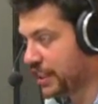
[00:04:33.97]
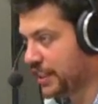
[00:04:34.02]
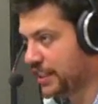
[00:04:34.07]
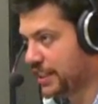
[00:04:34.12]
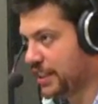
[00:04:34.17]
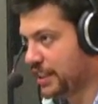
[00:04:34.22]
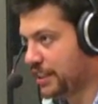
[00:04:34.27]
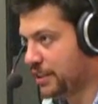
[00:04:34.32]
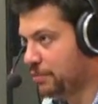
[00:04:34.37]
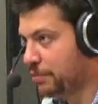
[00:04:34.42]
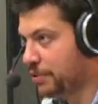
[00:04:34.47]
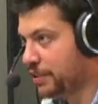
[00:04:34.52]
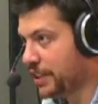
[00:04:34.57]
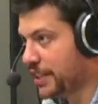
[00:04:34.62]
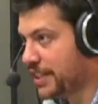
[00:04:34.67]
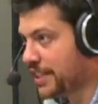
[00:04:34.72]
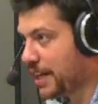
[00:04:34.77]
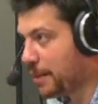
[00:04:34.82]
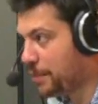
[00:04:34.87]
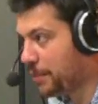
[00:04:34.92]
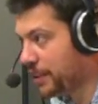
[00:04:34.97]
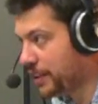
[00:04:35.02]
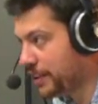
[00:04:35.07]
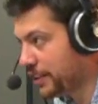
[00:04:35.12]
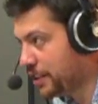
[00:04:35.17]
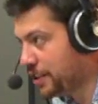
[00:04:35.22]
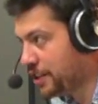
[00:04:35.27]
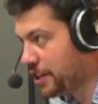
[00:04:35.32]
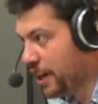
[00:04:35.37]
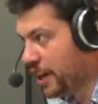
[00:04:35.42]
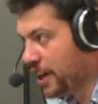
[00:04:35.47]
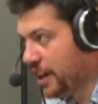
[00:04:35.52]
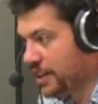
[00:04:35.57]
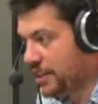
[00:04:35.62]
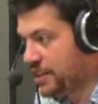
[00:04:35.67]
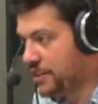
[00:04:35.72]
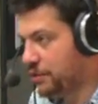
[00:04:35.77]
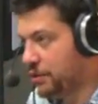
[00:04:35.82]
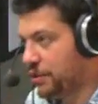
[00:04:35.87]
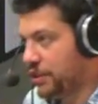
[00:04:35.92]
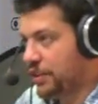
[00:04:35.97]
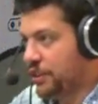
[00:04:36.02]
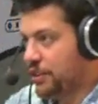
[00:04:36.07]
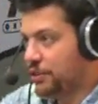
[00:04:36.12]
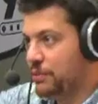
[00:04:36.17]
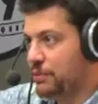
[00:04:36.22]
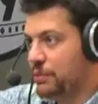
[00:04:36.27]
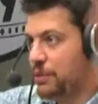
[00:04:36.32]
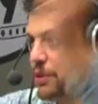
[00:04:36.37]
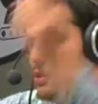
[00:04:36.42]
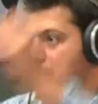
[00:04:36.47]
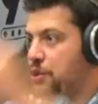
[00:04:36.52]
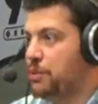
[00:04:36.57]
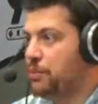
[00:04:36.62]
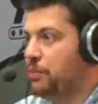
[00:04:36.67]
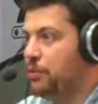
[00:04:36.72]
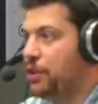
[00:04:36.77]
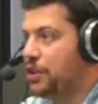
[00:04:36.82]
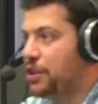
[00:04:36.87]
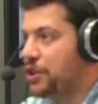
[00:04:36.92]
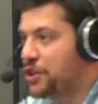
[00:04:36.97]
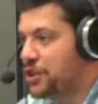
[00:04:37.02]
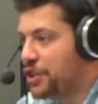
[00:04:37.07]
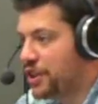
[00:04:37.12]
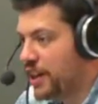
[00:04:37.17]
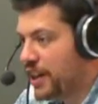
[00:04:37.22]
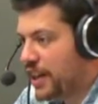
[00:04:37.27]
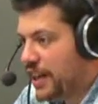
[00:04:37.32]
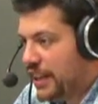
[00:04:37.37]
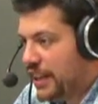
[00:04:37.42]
хотя это было за полночь. Сегодня, я думаю, еще больше.